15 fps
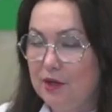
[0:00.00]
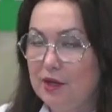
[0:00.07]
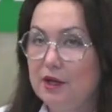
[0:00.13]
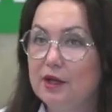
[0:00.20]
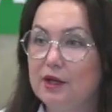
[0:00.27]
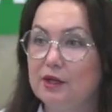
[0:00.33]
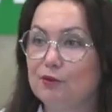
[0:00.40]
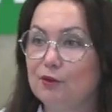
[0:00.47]

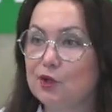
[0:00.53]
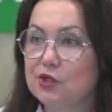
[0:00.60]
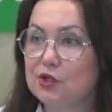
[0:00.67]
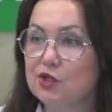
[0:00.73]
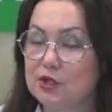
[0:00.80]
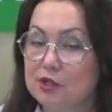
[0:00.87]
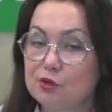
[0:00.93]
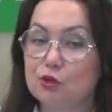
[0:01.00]
И вот
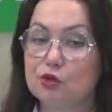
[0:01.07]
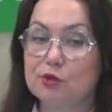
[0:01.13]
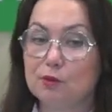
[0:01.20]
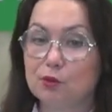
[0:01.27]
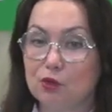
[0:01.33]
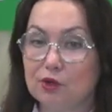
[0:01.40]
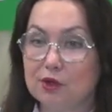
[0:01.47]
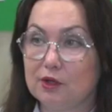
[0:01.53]
сейчас очень
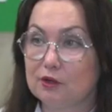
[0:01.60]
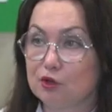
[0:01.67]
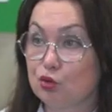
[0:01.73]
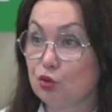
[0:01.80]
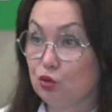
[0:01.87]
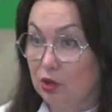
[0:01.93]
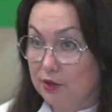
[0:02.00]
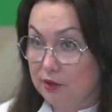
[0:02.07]
много
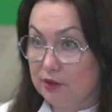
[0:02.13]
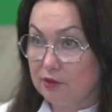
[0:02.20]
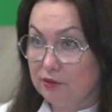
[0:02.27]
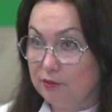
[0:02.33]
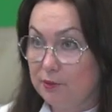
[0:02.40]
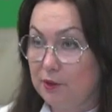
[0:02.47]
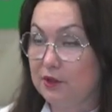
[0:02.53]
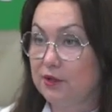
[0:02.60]
школьников,
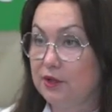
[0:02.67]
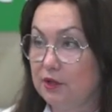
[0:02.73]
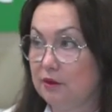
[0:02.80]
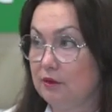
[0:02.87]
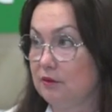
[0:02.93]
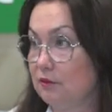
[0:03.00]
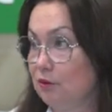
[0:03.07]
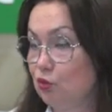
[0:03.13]

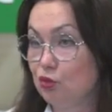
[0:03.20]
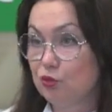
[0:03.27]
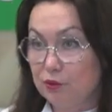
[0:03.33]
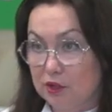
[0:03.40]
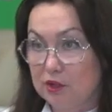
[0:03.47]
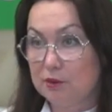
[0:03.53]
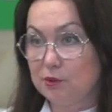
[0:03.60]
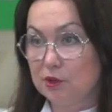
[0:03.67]
вполне
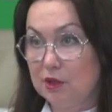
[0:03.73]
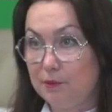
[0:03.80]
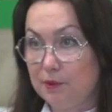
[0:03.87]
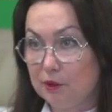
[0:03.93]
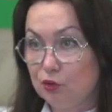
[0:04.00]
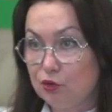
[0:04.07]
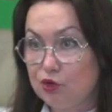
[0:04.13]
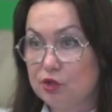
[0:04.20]
умных и
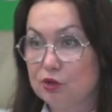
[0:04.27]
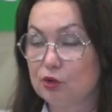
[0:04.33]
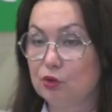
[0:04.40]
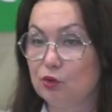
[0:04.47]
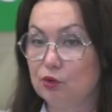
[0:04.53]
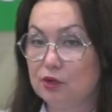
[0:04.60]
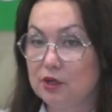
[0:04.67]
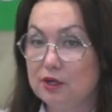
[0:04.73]
благополучных,
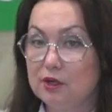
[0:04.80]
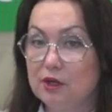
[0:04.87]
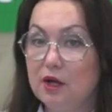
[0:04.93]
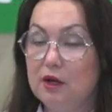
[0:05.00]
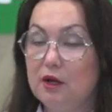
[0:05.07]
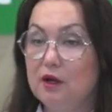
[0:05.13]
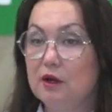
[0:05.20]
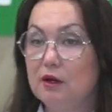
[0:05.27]
но у них
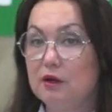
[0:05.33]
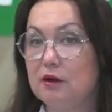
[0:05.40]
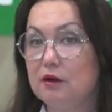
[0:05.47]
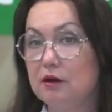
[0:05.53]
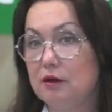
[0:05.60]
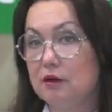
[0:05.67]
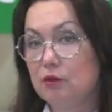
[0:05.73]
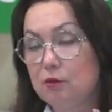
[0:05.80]

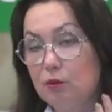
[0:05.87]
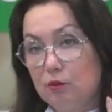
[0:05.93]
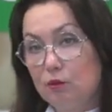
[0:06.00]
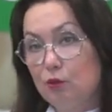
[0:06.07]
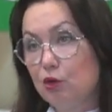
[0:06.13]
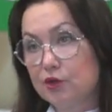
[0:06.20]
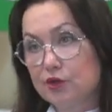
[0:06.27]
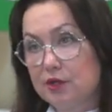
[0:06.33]
э,
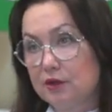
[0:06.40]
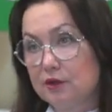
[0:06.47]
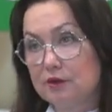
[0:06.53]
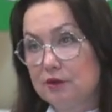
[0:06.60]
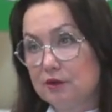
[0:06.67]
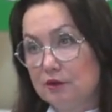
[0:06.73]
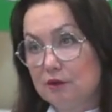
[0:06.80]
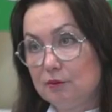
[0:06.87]
мозга
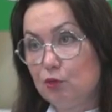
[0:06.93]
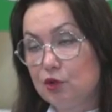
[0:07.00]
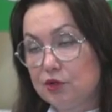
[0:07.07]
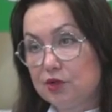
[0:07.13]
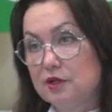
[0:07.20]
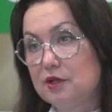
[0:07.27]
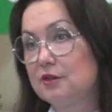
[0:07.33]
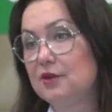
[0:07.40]

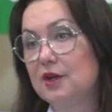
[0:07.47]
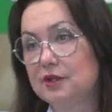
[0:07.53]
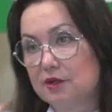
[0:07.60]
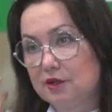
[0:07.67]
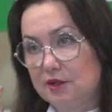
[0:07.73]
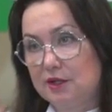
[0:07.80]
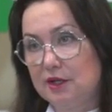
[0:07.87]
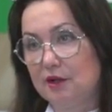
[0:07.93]
мозг не связан
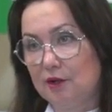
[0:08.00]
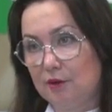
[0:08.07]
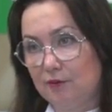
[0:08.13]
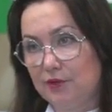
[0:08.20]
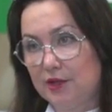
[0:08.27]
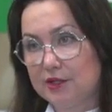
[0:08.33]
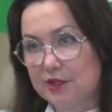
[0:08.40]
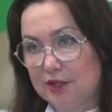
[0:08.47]
с телом
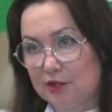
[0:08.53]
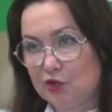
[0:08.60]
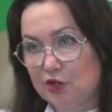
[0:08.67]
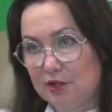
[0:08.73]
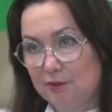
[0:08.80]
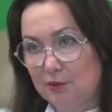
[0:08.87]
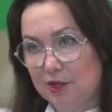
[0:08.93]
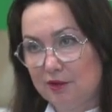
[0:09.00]
в
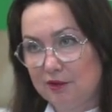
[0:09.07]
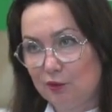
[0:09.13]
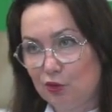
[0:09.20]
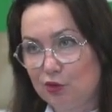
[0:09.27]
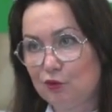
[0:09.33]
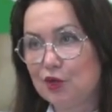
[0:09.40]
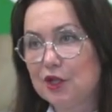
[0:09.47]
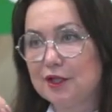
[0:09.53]
достаточной мере. То
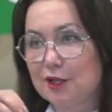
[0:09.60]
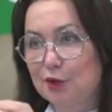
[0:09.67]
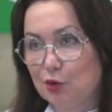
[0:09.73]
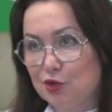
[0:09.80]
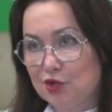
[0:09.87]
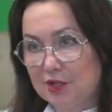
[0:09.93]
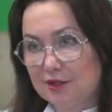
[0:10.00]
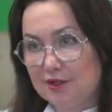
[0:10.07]
есть вот этой
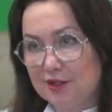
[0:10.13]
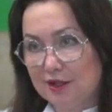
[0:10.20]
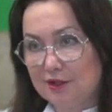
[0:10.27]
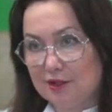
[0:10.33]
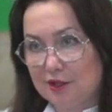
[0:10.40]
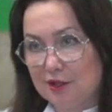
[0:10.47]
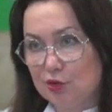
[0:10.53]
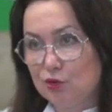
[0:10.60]
точки, где я
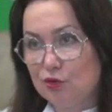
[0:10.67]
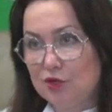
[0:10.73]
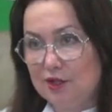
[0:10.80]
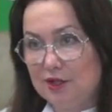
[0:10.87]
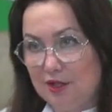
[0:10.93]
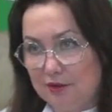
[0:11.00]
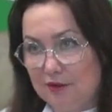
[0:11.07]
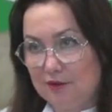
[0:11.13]
нахожусь, нет.